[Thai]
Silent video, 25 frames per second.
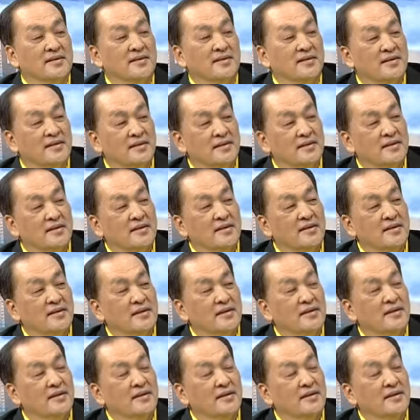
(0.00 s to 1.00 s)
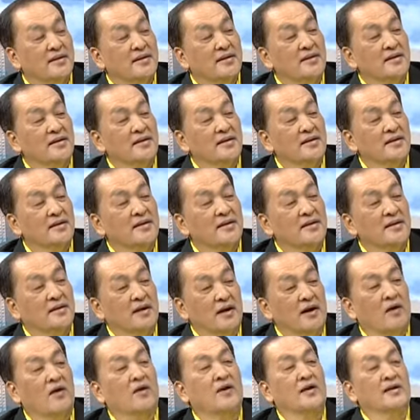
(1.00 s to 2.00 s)
เออมันก็เป็นตามระยะทาง
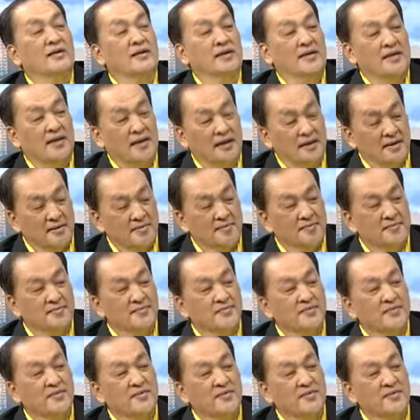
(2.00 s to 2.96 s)
เอาระยะแต่ว่าสูงสุด